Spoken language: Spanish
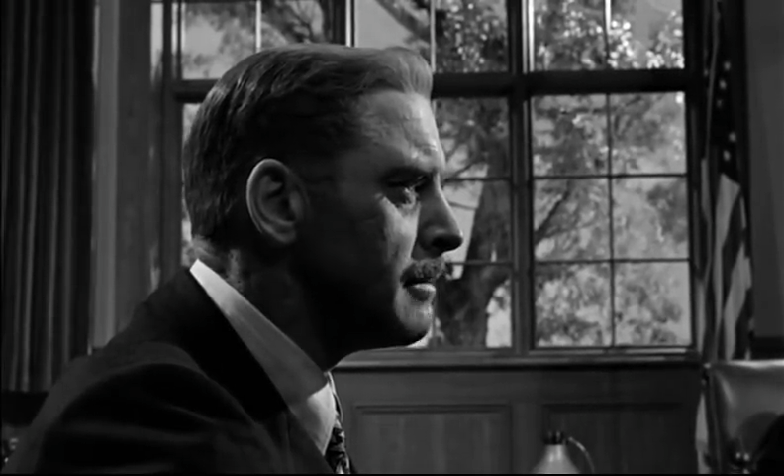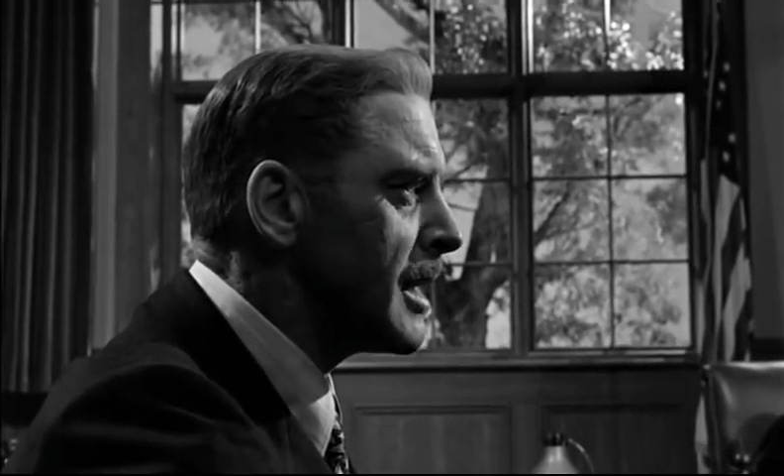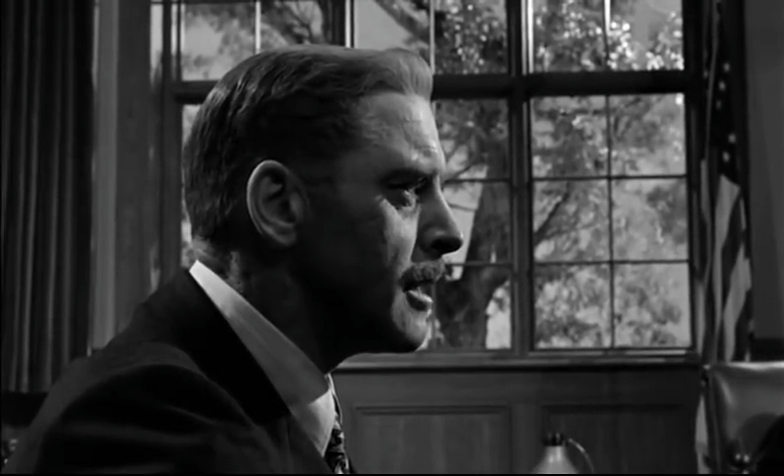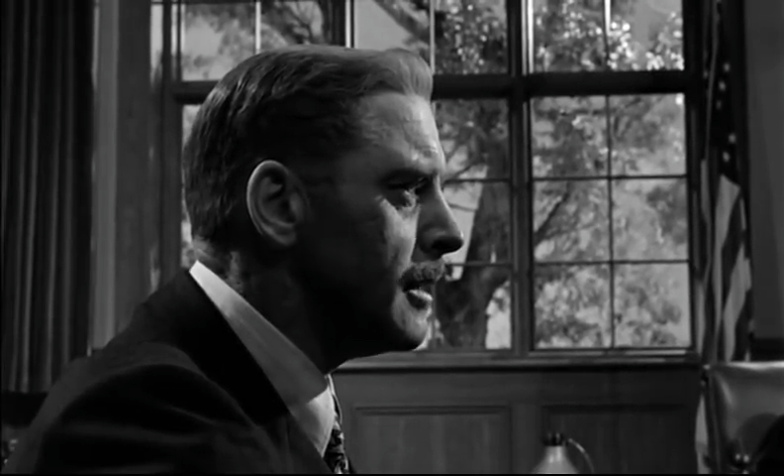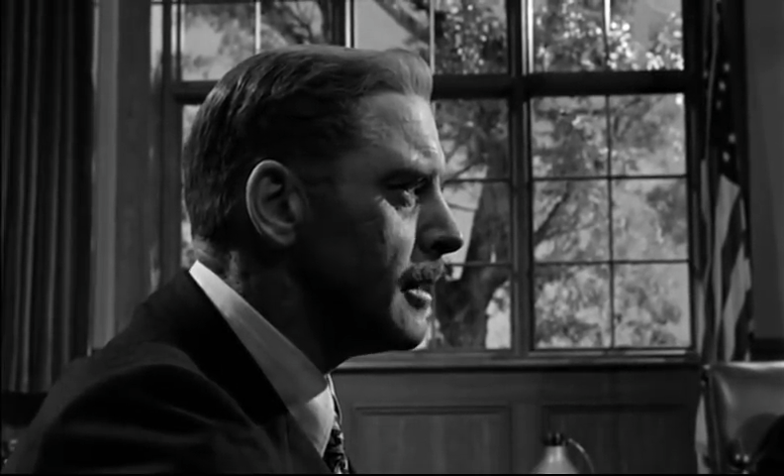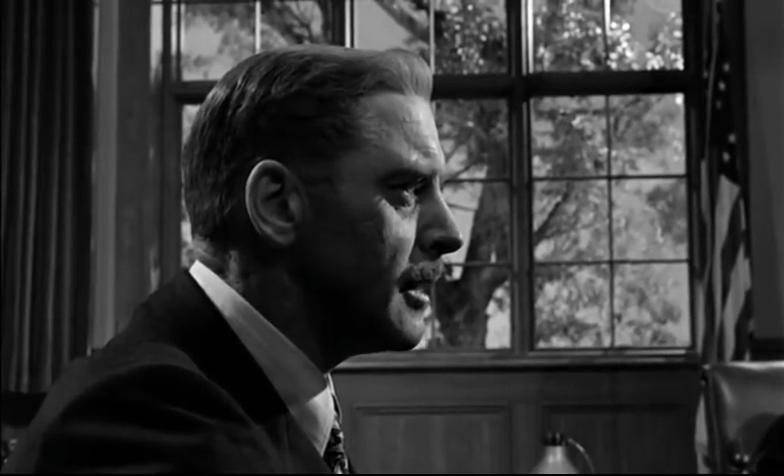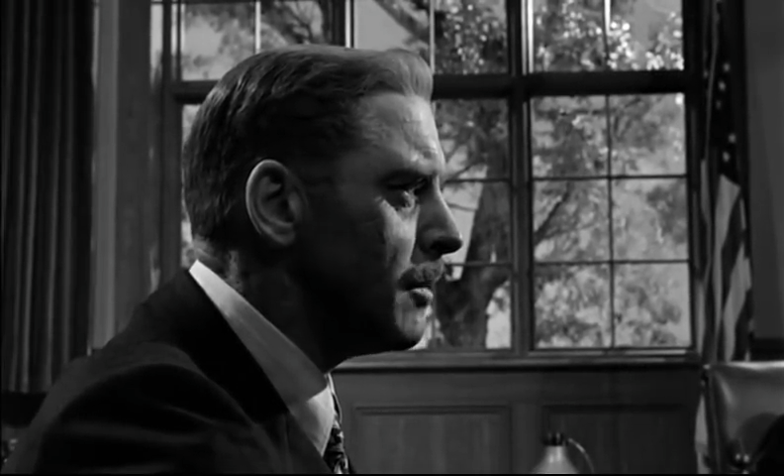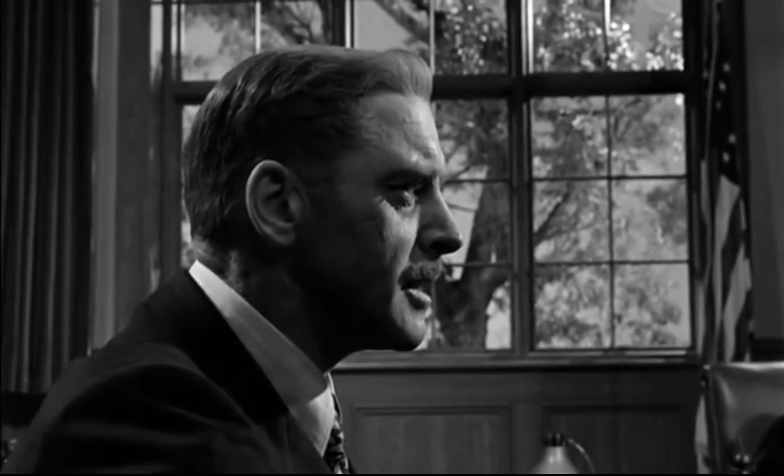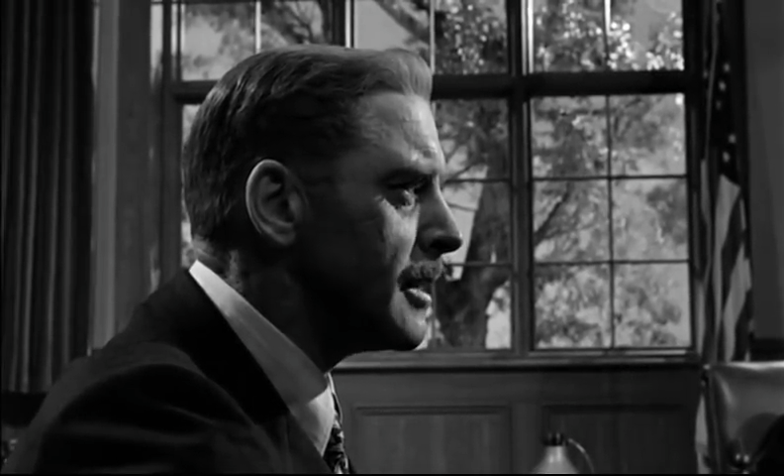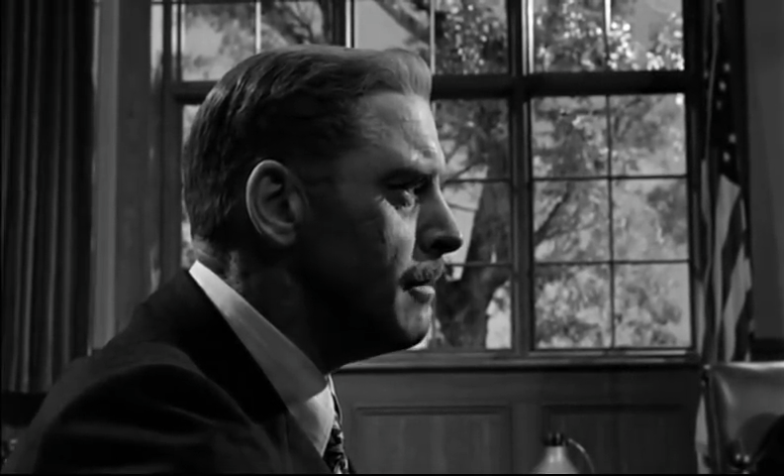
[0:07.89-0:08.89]
porque fue
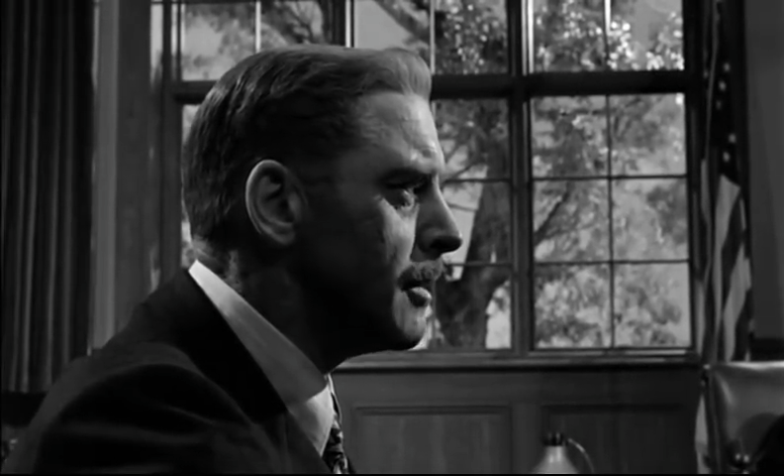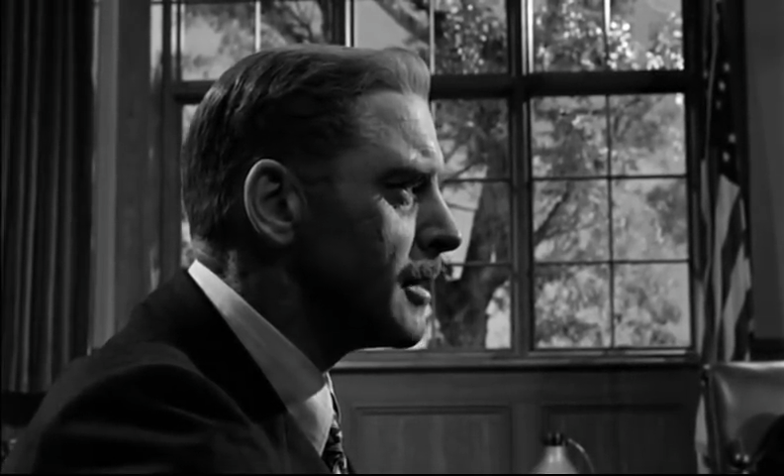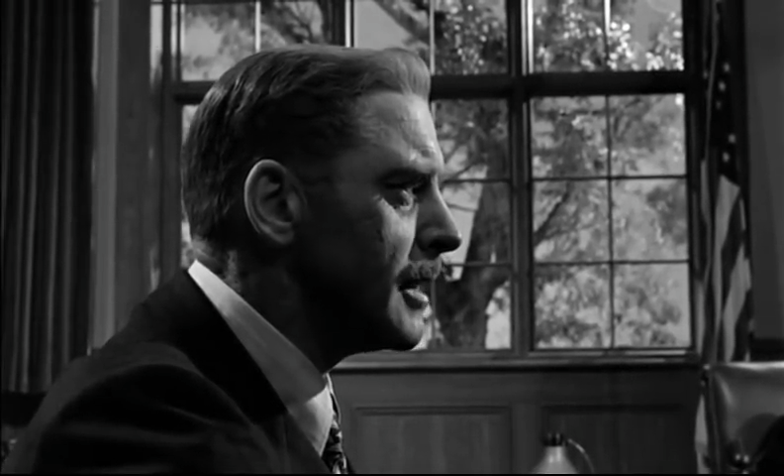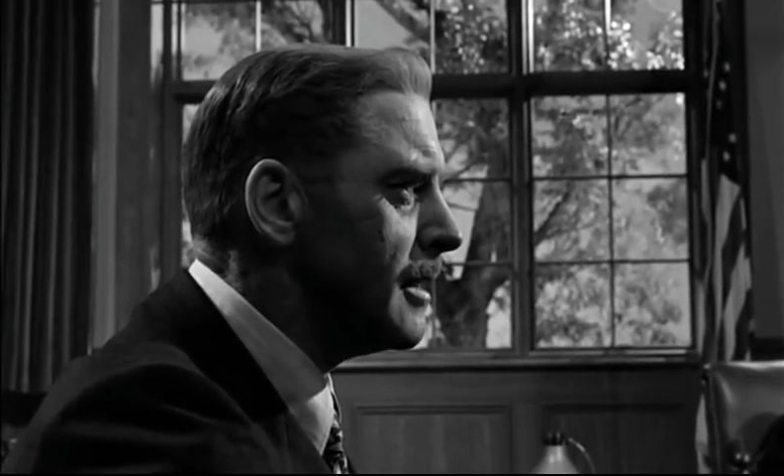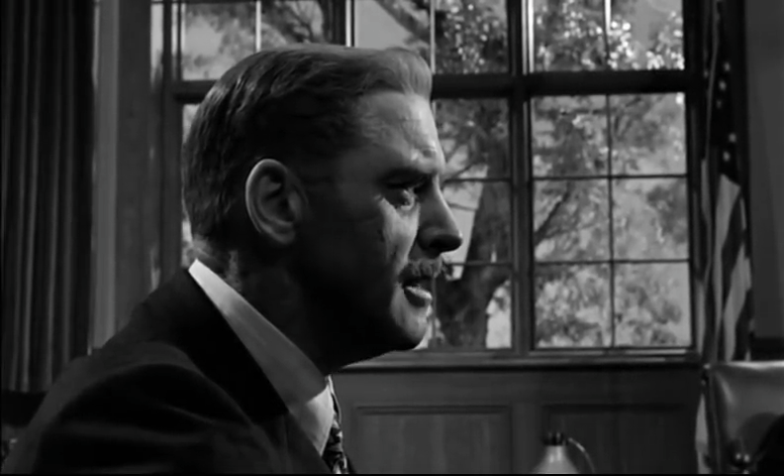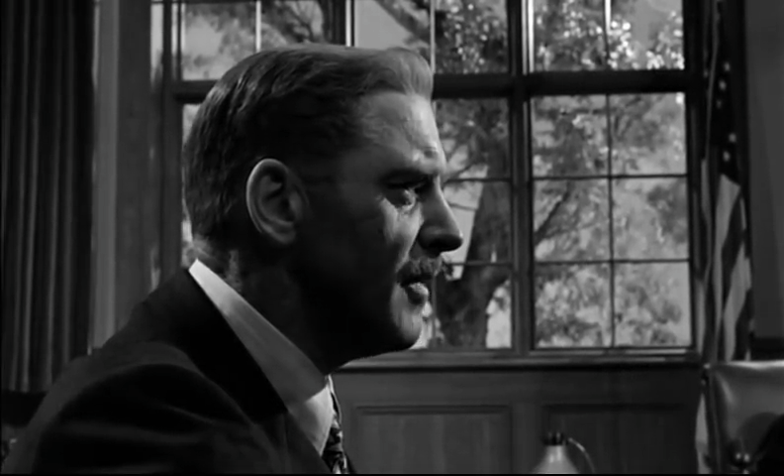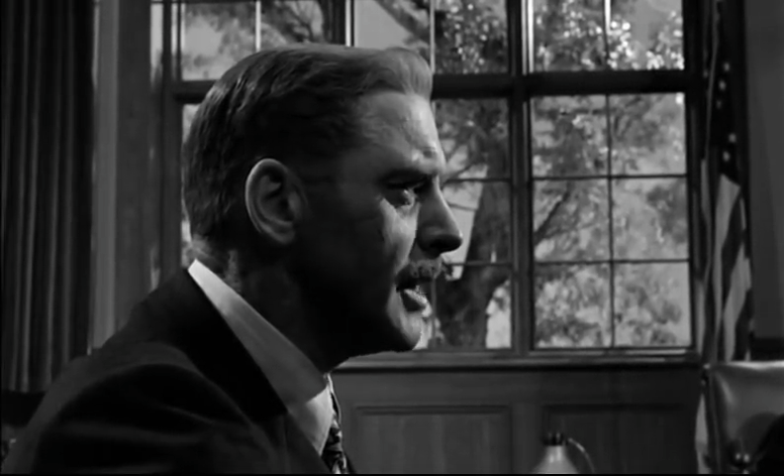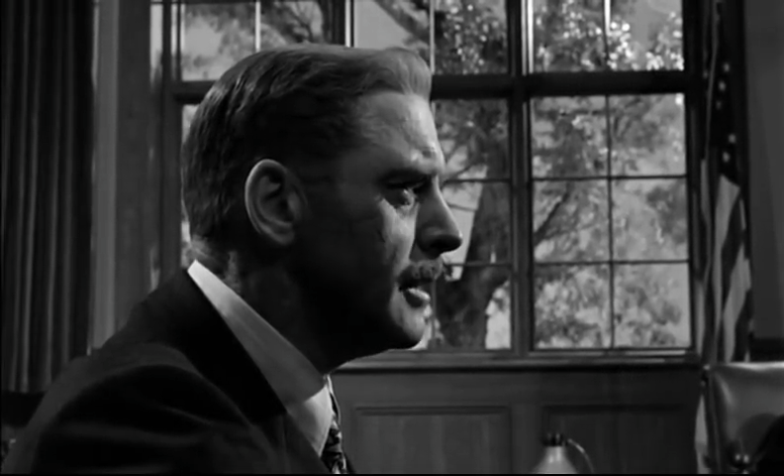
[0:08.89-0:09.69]
el más significativo